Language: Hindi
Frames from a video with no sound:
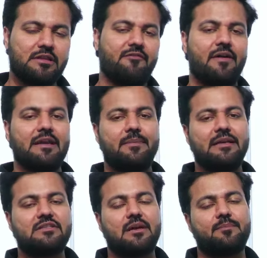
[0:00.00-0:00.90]
द वेरी
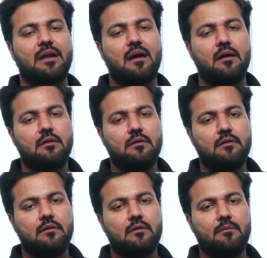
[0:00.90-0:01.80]
बेस्ट अपना
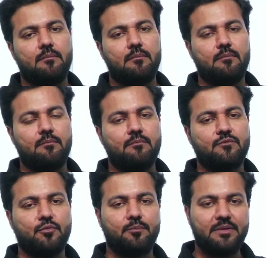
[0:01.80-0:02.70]

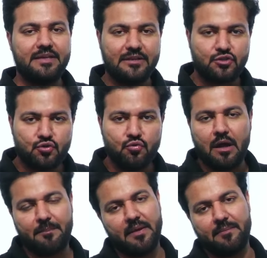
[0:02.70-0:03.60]
जो बी
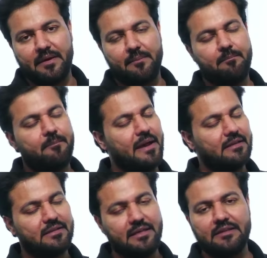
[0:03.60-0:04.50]
का पेपर है
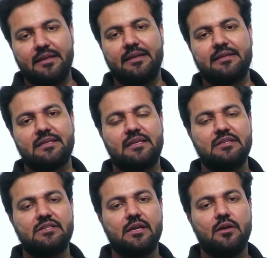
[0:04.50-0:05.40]
बेहतरीन तरीके से
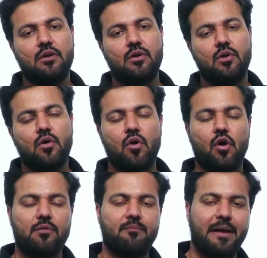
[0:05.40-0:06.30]
कीजिए
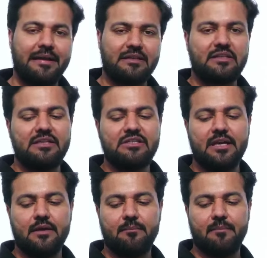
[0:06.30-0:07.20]
और मेहनत
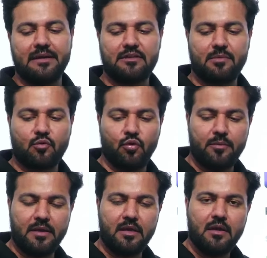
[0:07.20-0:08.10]
कीजिए मेहनत में कोई
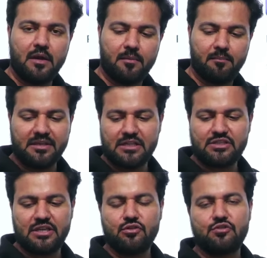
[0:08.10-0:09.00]
भी मदद
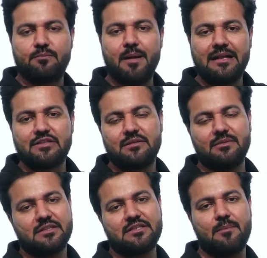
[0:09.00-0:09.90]
चाहिए तो इस बैच की
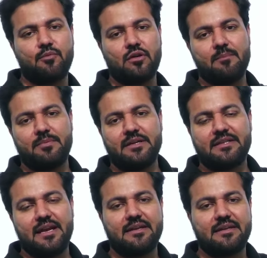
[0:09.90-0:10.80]
मदद से आप लोग कंप्लीट
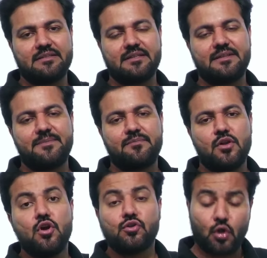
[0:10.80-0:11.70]
तैयारी कर सकते
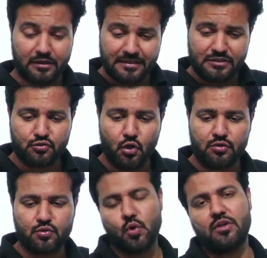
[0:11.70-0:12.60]
हैं सो ऑन दिस
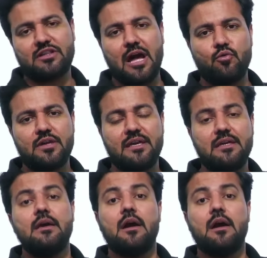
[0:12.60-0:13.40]
नोट रोकता हूं यहीं